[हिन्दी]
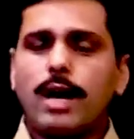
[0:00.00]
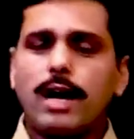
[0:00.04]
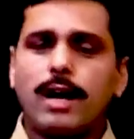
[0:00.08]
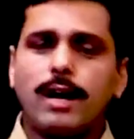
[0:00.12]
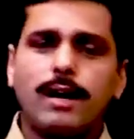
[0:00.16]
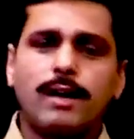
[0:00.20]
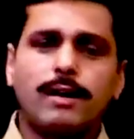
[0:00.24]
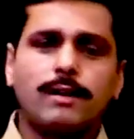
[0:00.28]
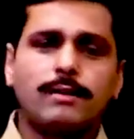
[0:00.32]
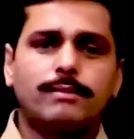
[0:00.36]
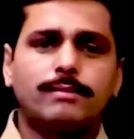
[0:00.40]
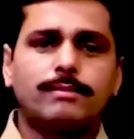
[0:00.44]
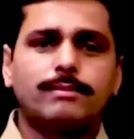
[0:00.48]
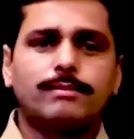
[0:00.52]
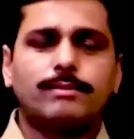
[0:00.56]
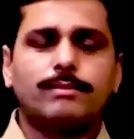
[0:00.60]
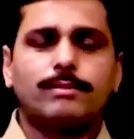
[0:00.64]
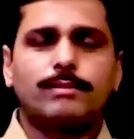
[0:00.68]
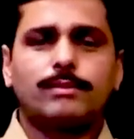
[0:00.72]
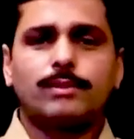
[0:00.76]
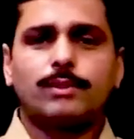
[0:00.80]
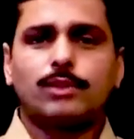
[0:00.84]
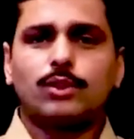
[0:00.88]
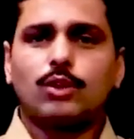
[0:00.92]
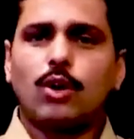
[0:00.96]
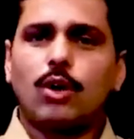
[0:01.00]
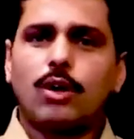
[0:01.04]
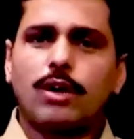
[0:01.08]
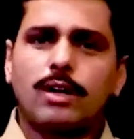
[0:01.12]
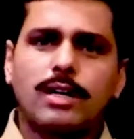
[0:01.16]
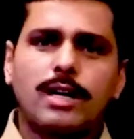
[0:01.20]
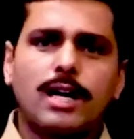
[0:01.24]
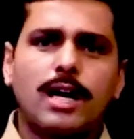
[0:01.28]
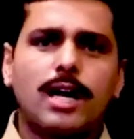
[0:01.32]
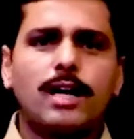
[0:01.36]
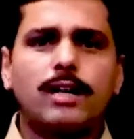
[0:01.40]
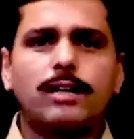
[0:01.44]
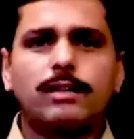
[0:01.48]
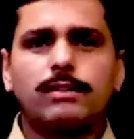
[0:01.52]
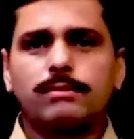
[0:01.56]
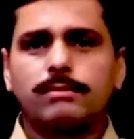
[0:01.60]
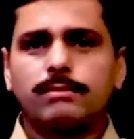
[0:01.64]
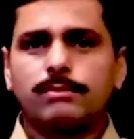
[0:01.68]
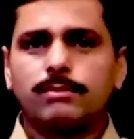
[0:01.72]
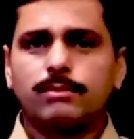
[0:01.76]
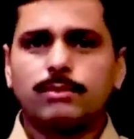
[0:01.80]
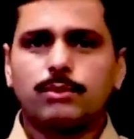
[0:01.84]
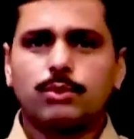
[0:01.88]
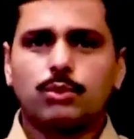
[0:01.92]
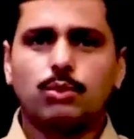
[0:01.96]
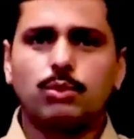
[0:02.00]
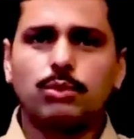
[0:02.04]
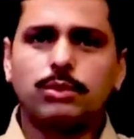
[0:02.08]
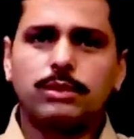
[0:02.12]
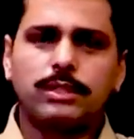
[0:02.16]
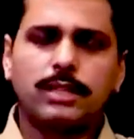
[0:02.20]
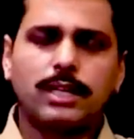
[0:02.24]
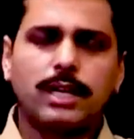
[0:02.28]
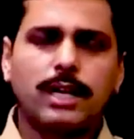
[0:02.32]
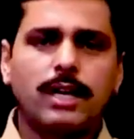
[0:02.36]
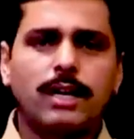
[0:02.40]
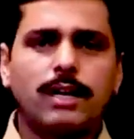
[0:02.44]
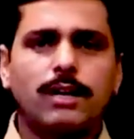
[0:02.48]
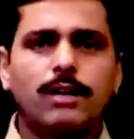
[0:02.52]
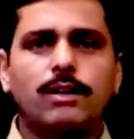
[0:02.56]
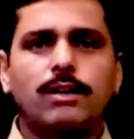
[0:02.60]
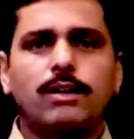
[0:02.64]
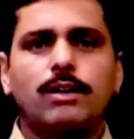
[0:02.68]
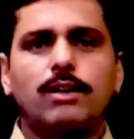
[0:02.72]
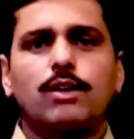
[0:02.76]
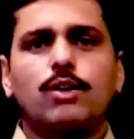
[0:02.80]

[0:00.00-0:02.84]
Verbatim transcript: वहाँ दौड़ना कूदना